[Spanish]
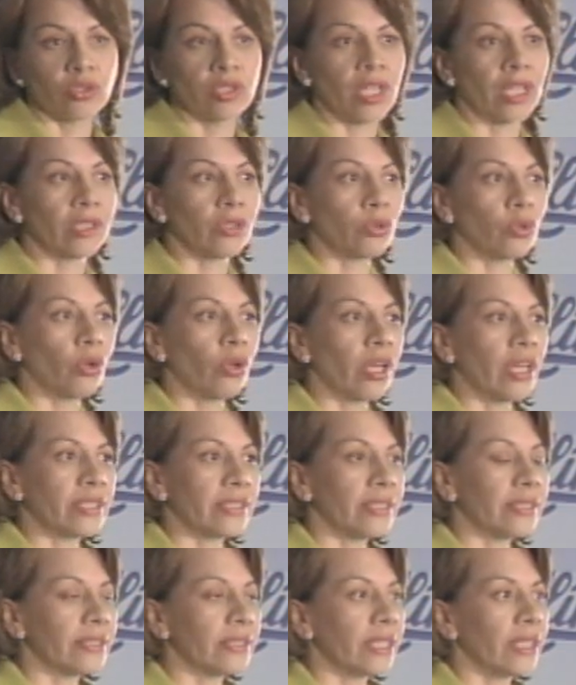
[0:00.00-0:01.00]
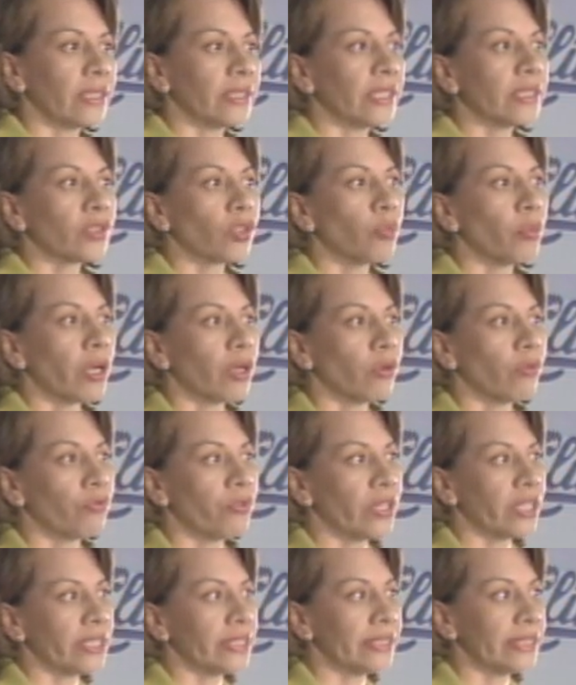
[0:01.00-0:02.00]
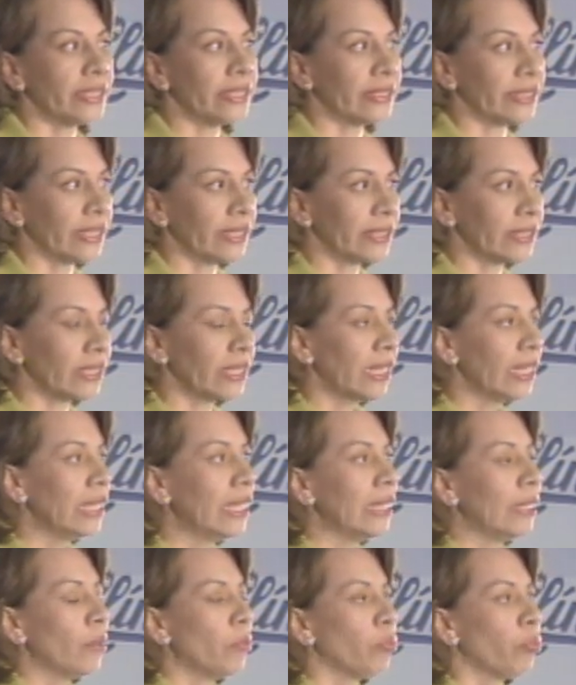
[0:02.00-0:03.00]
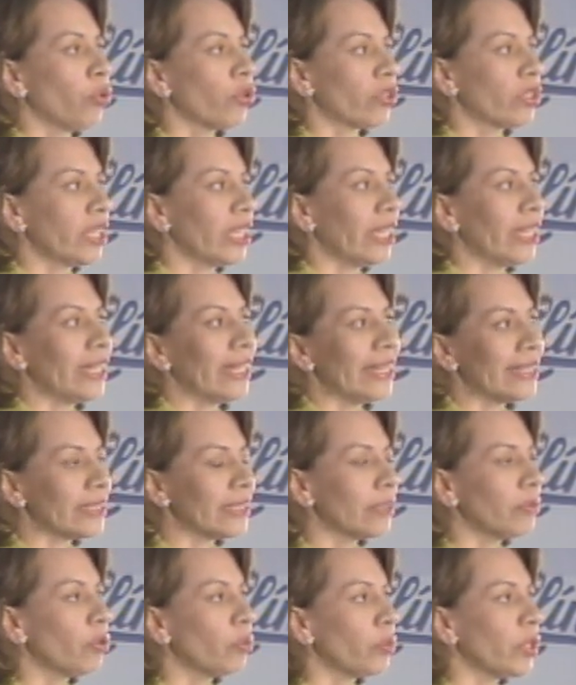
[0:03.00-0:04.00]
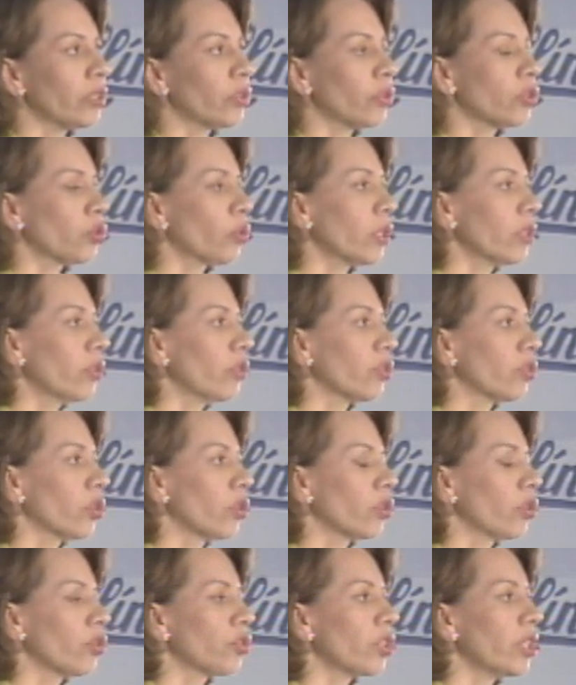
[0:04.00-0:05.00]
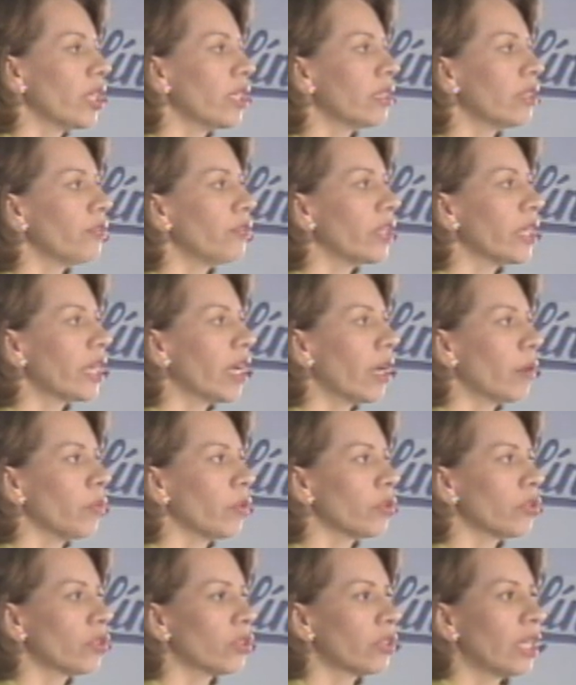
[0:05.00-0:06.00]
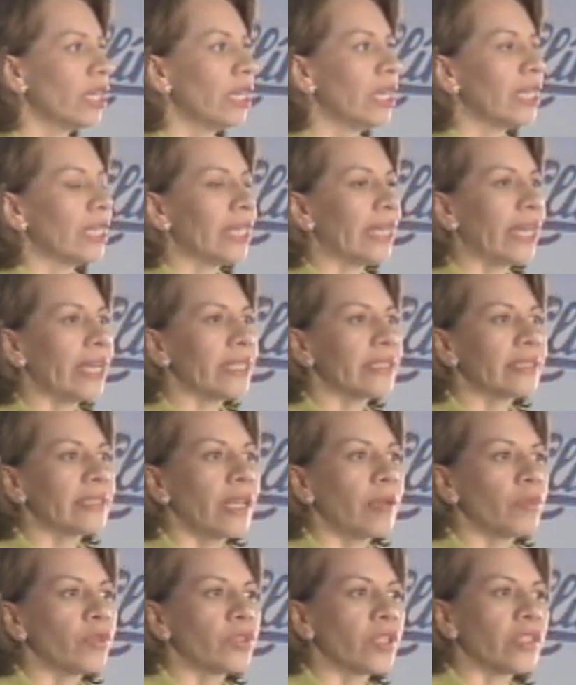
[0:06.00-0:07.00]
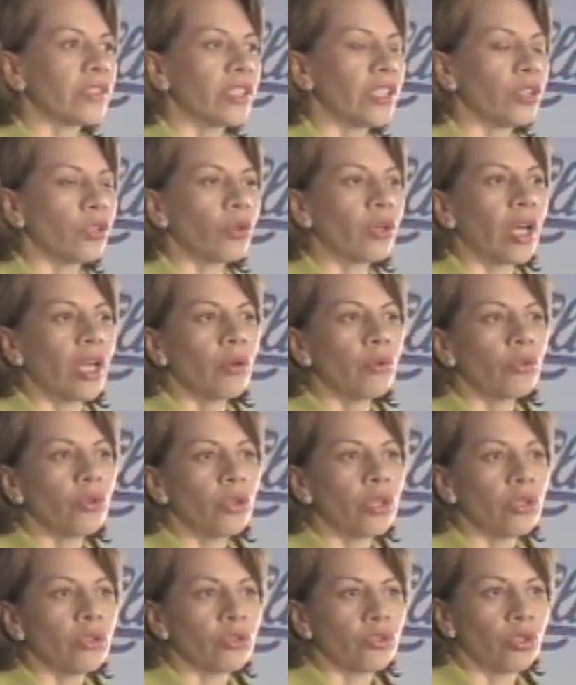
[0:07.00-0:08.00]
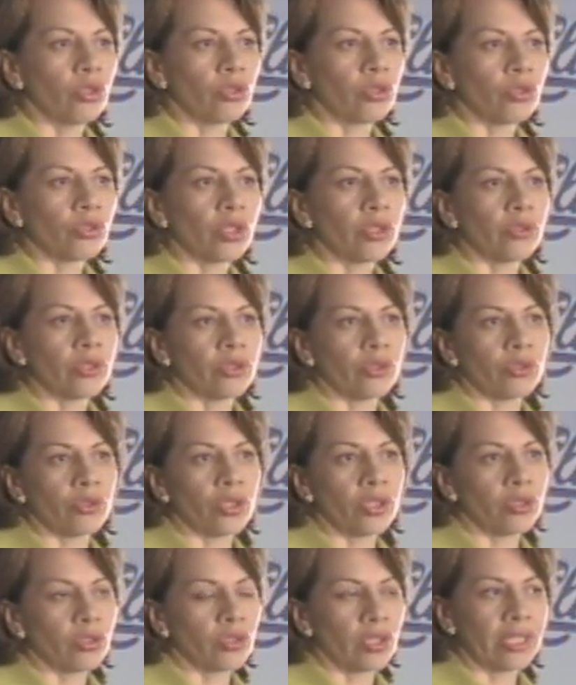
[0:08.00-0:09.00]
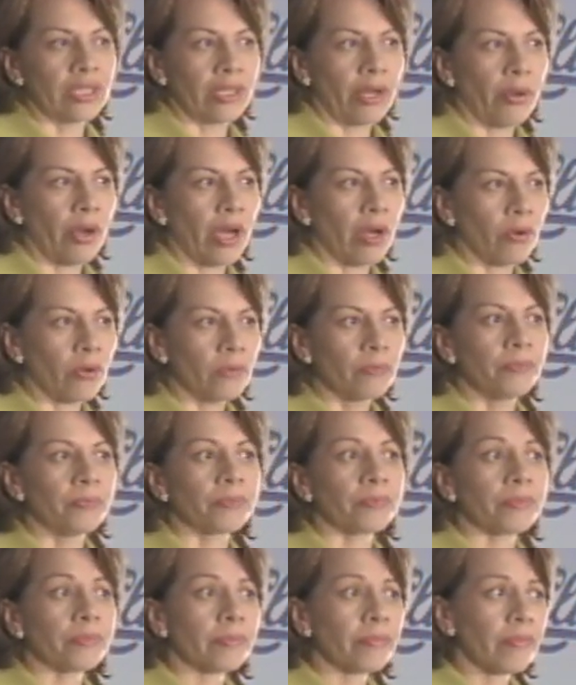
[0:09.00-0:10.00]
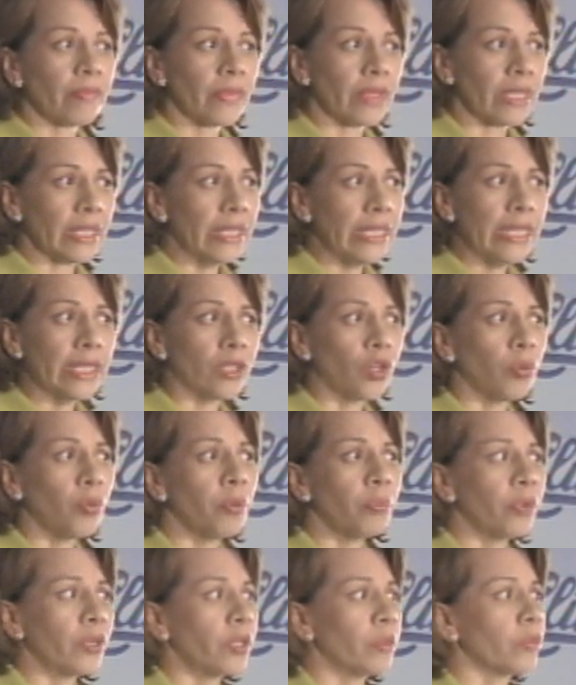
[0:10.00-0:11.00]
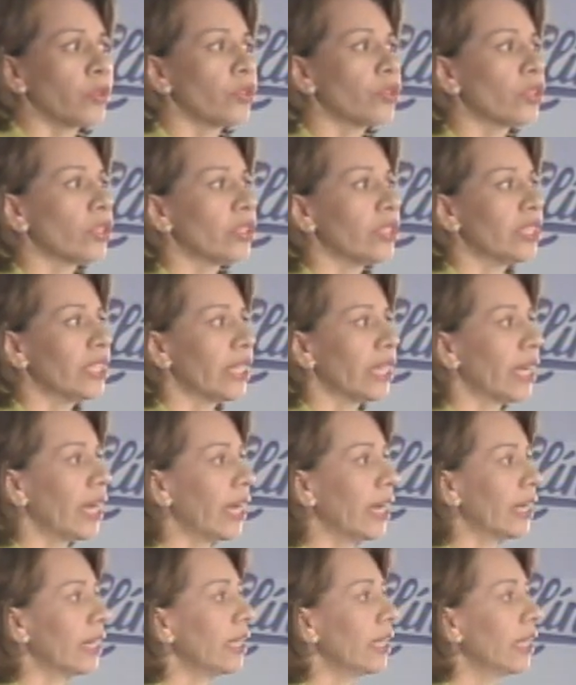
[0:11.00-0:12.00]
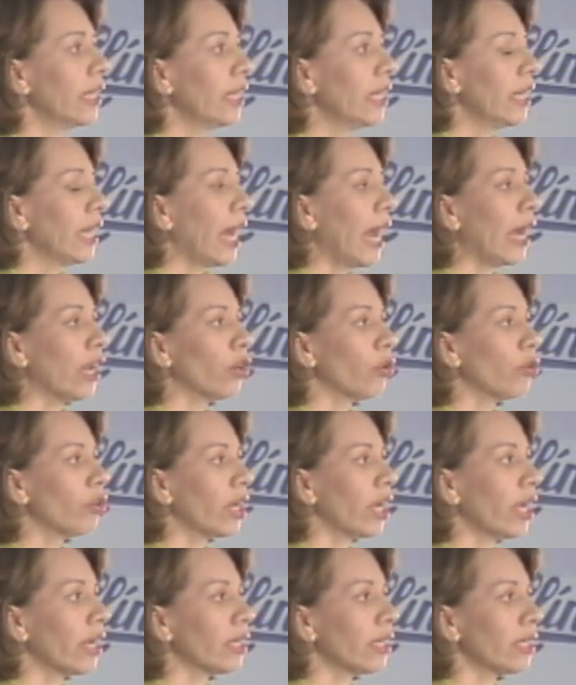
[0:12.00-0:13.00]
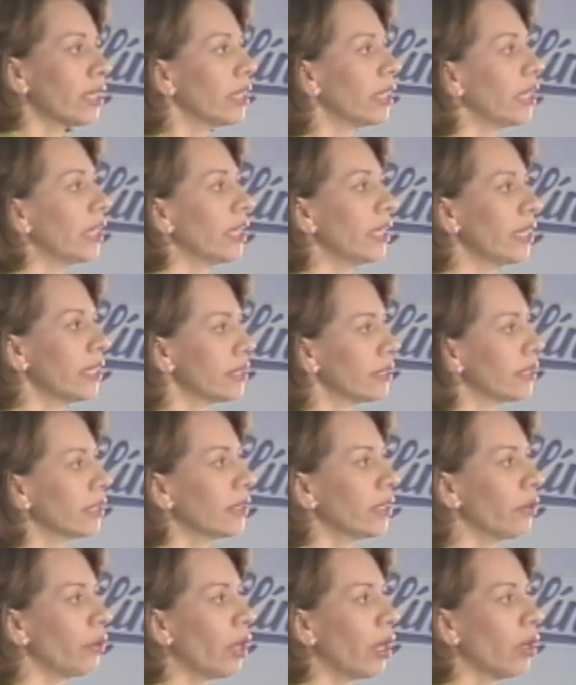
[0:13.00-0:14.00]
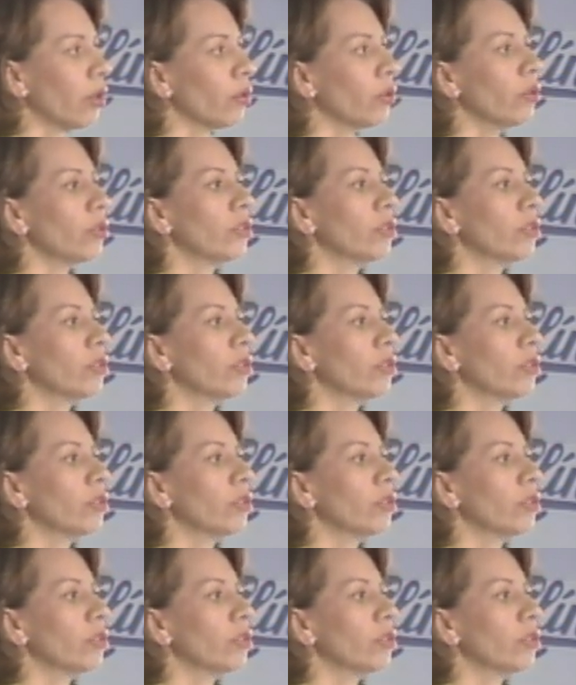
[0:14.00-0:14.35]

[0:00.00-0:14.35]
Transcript: tanto a asistentes como a conferencistas, porque en este momento es cuando nosotros identificamos qué estamos haciendo cada uno de nosotros en nuestros sitios de trabajo y cómo podemos llegar a lograr que este trabajo